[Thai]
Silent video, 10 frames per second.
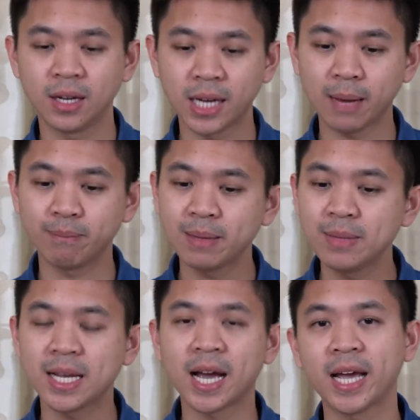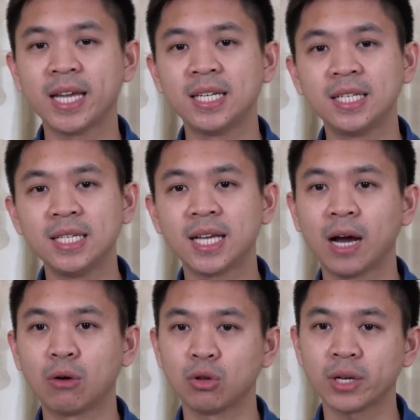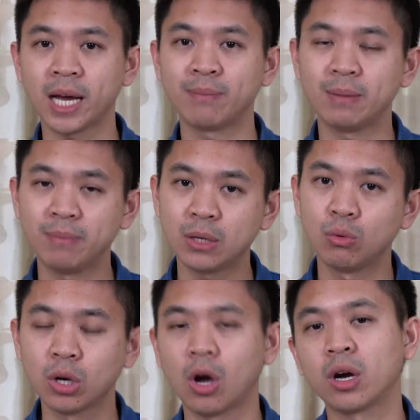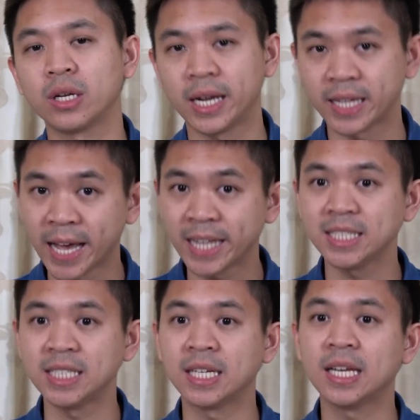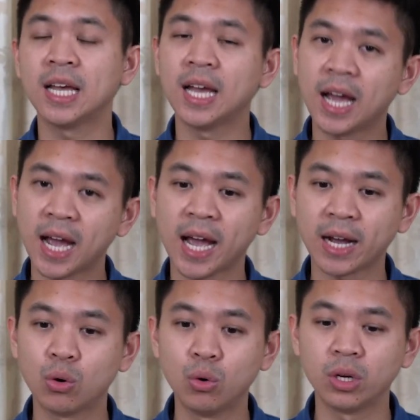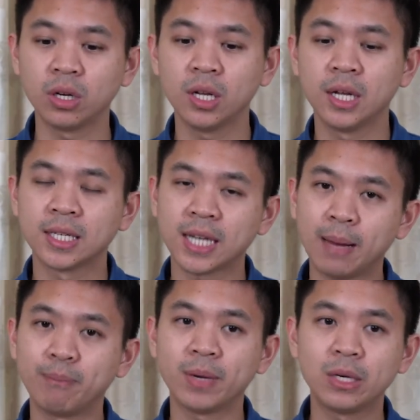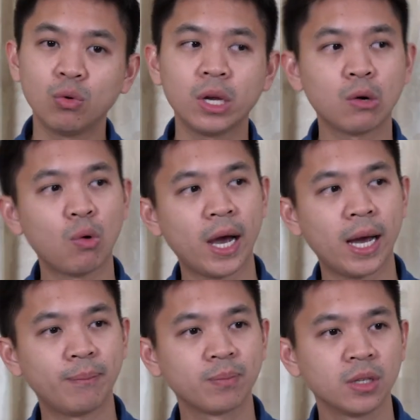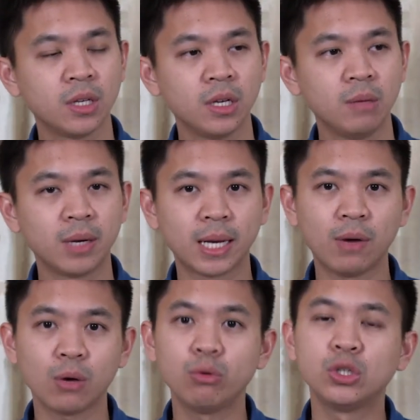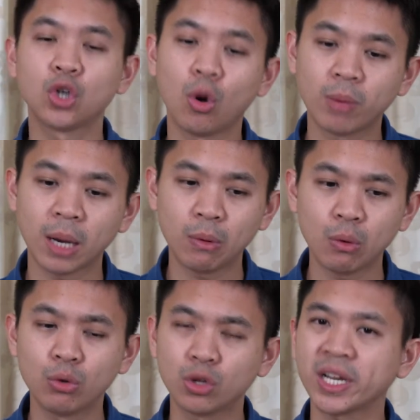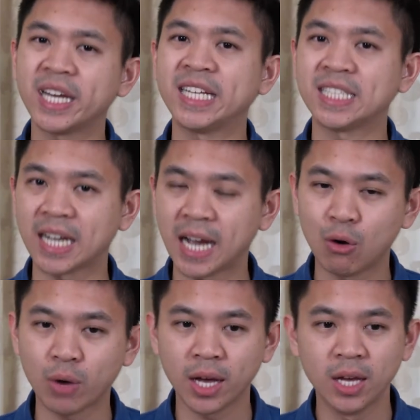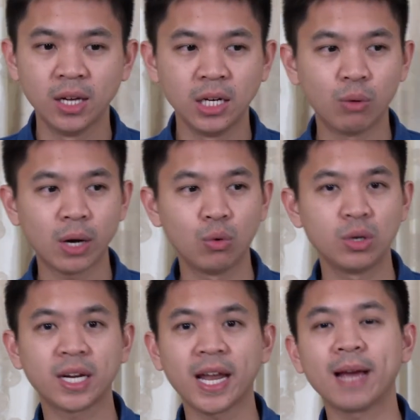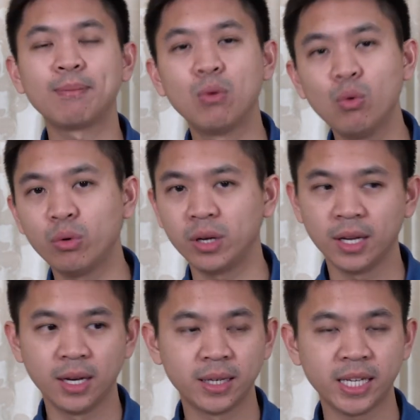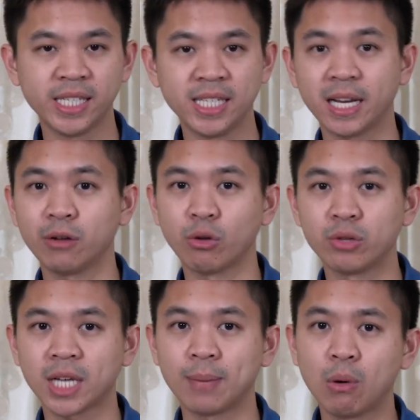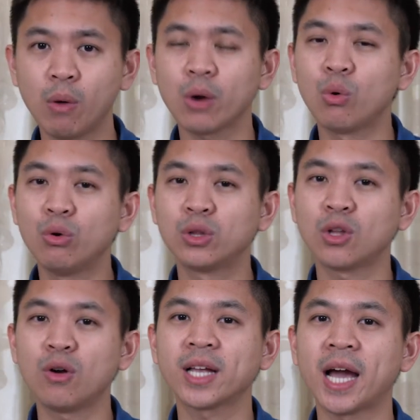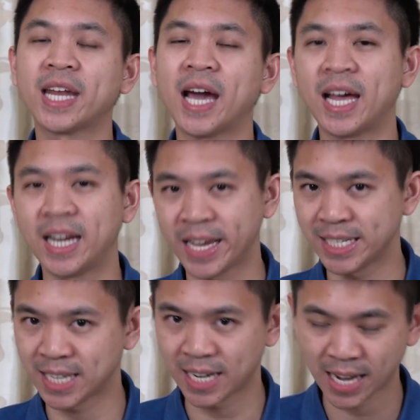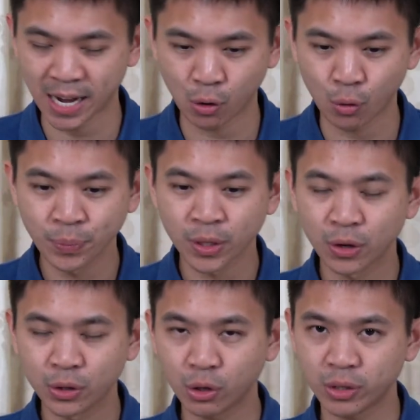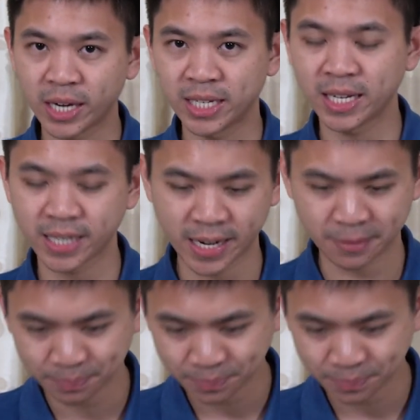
และไม่มีใครที่เขาต้องการเป็นมิตรคุณหรอกอย่างแท้จริงหากคุณทำไปด้วยความเหมือนกับว่าคุณชมเขาเพราะคุณต้องการอะไรจากเขาอ่ะหรือว่าคุณแกล้งพูดในสิ่งที่เขาสนใจเพราะว่าคุณต้องการอะไรจากเขายกอย่างนี้ละกัน